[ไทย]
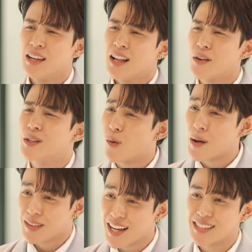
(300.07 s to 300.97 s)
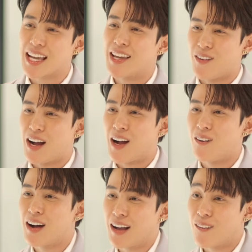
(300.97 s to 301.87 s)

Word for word: เเห็นถึงความตั้งใจของเขาอ่ะ